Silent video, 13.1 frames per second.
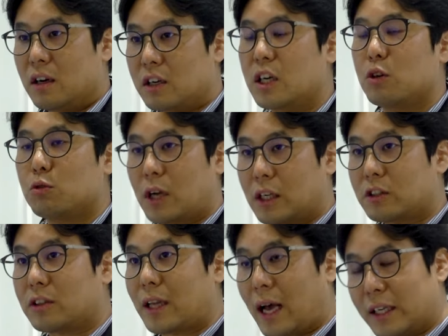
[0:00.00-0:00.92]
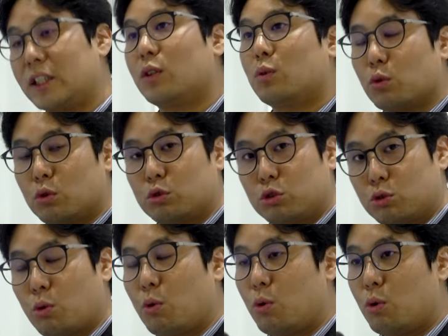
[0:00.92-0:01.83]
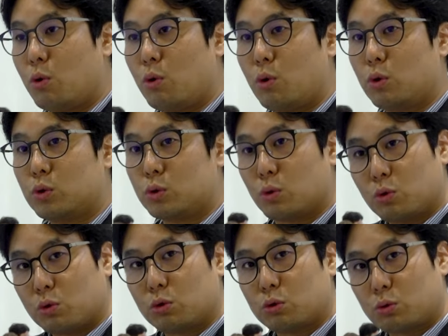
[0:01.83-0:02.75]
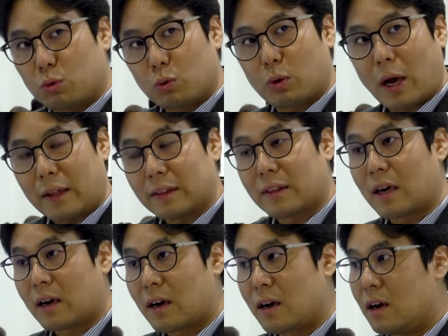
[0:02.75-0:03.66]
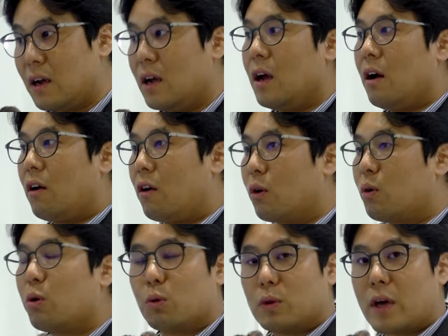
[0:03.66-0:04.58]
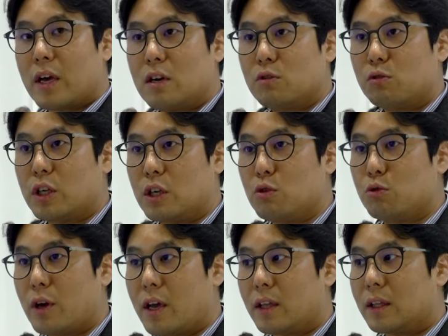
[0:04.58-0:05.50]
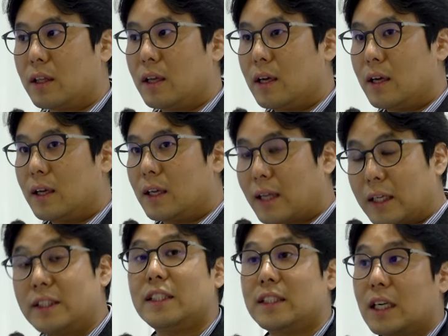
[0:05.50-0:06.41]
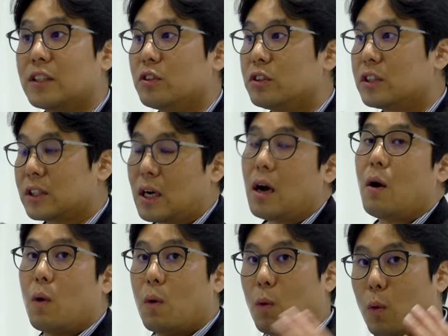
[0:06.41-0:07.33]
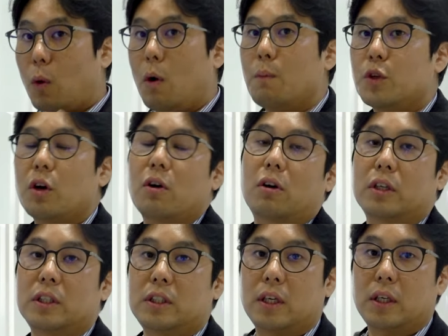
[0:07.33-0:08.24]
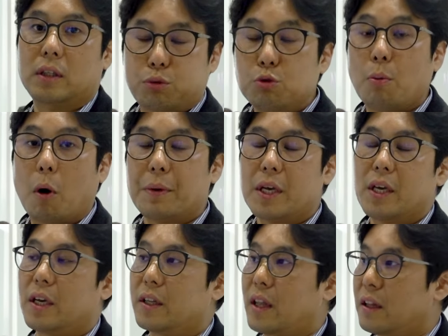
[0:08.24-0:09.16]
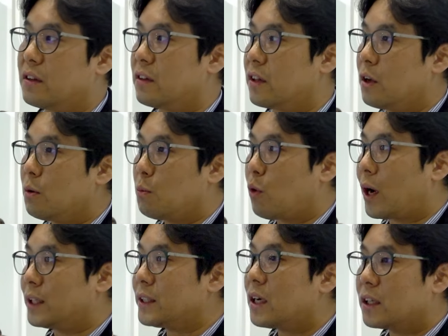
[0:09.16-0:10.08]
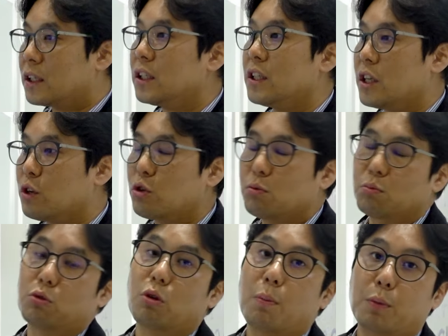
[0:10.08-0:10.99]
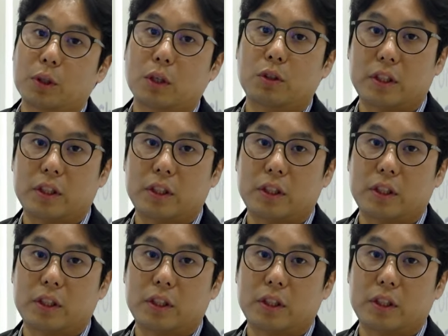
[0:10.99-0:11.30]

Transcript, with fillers: 그리고 나서 다시 또 수소 쪽으로 또 갔다가 어, 코로나19 이후에 다시 2차 전지가 엄청 이제 붐업이 됐는데요. 뭐 가장 큰 이유는 무엇보다도